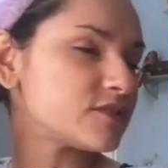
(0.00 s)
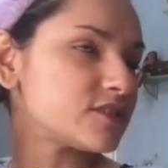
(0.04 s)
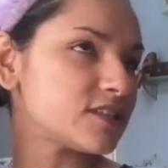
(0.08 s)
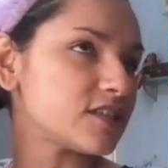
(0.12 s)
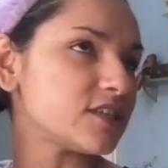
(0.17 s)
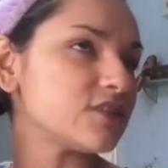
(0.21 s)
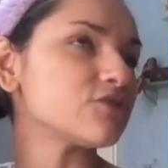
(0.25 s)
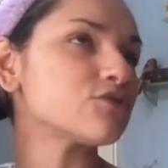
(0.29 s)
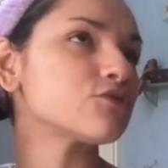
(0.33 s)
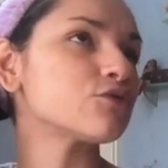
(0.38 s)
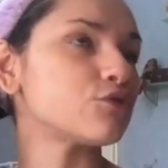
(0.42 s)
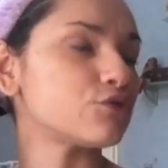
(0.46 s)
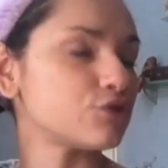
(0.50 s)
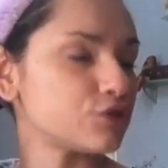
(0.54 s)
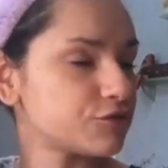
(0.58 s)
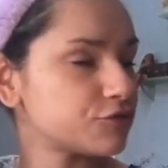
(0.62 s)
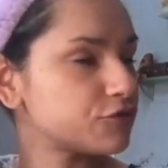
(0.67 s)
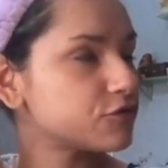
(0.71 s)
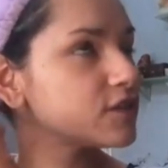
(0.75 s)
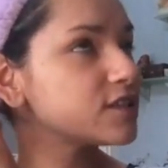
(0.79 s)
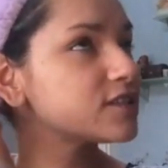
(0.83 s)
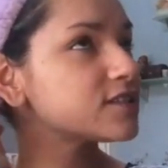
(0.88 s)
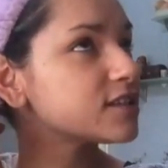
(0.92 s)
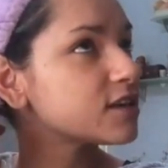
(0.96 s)
sì sono in
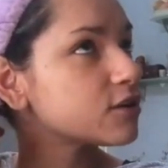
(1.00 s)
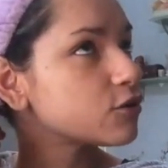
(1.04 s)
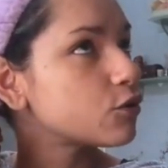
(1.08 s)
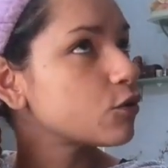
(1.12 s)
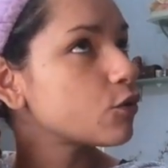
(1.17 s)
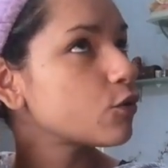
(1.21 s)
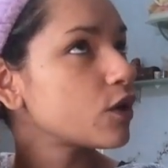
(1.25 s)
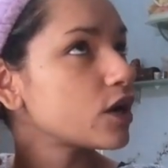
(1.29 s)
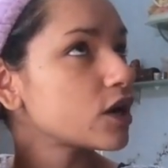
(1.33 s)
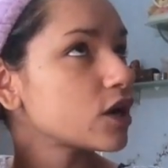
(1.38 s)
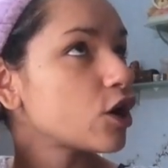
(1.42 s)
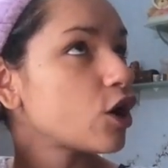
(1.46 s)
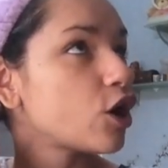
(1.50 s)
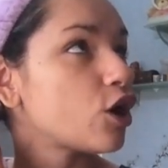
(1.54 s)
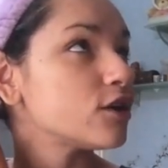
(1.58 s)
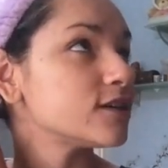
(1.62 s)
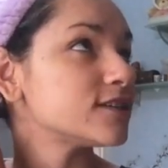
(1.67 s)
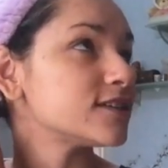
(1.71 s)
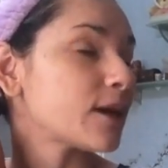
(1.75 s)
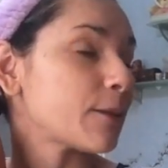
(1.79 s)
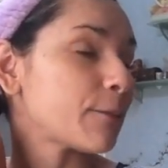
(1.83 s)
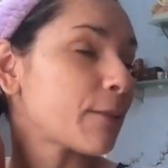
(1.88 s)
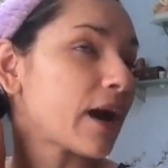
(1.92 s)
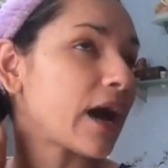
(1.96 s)
fissa con
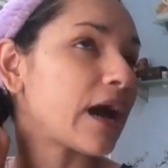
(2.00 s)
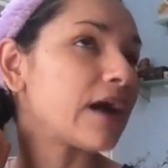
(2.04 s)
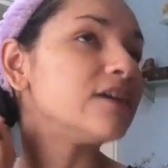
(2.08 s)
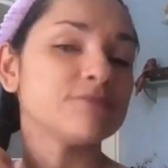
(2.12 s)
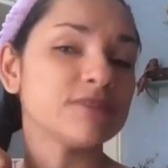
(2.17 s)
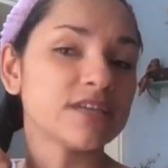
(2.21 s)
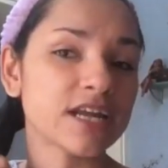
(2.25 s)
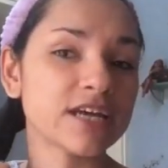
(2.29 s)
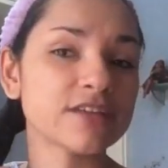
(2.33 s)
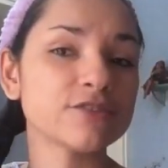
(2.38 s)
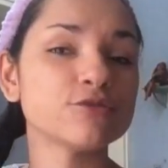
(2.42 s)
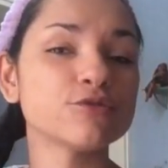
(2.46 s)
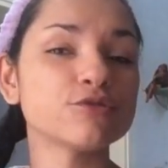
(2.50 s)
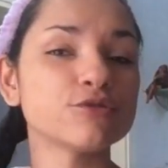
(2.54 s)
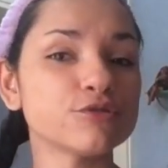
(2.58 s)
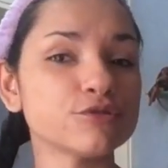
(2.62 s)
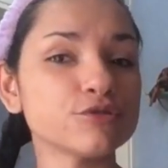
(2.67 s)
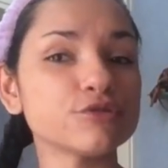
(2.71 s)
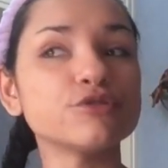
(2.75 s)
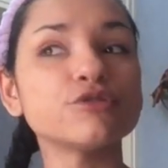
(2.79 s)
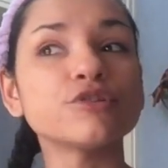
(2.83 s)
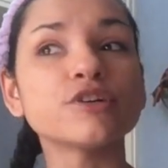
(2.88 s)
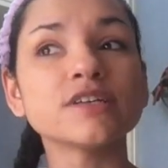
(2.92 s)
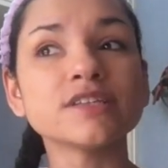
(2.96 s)
qualcosa ma mi rendo
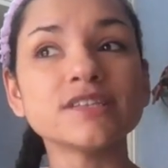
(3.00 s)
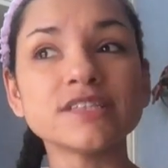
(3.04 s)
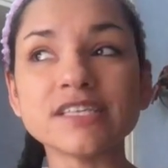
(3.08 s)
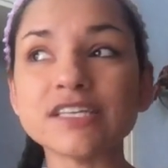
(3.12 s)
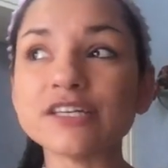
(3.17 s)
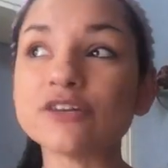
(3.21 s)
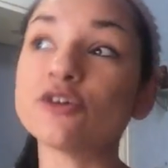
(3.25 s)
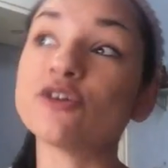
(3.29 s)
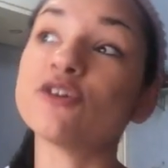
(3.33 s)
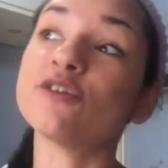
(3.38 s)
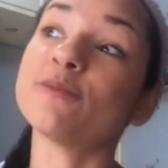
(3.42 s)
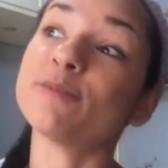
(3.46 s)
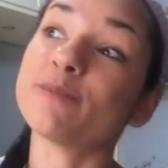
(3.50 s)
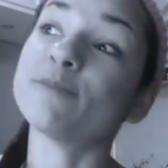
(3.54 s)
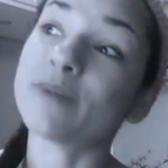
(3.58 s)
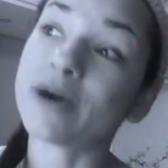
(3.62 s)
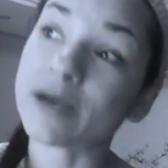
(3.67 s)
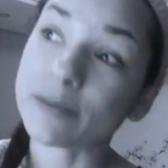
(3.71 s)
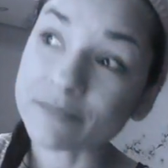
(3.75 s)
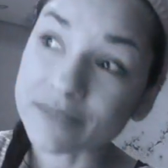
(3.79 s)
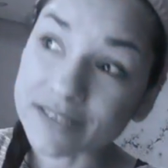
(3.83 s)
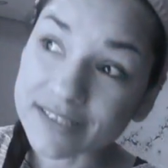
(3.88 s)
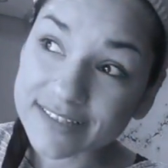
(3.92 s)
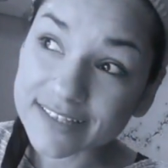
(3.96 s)
conto che dico
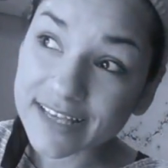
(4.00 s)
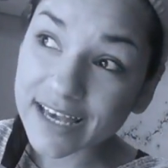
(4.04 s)
ma mi